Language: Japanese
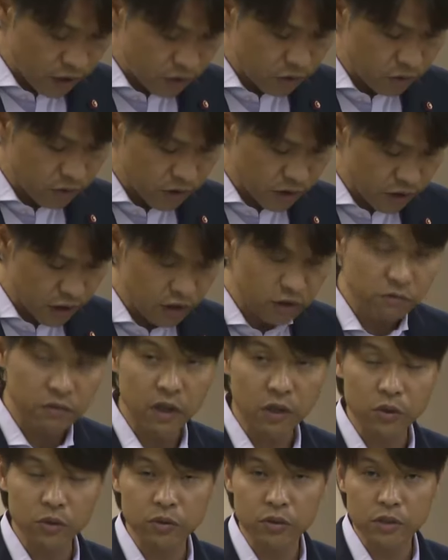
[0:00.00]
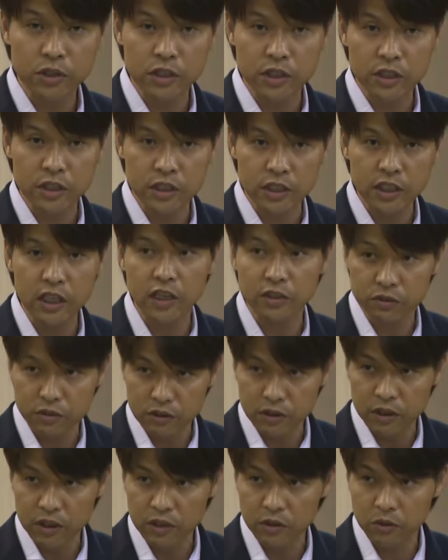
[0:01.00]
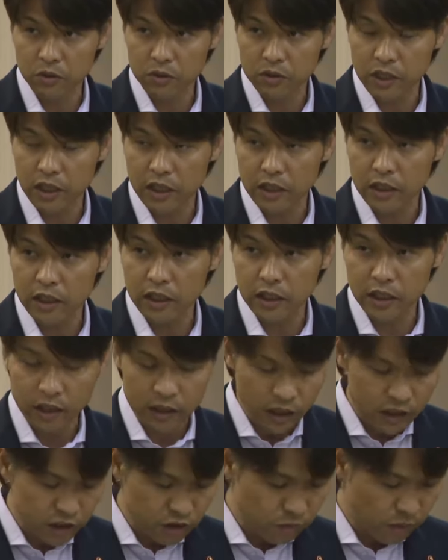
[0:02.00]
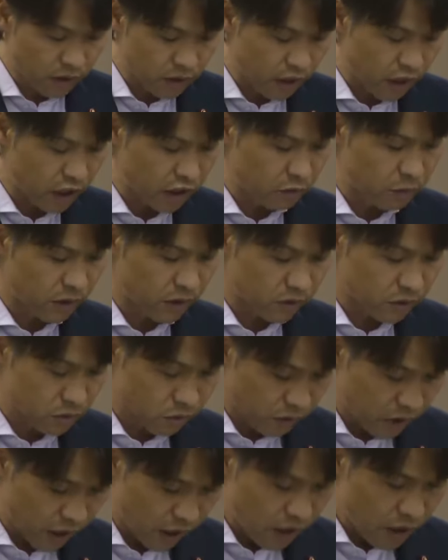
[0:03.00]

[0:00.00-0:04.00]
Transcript: を提出しました修正案は市の案か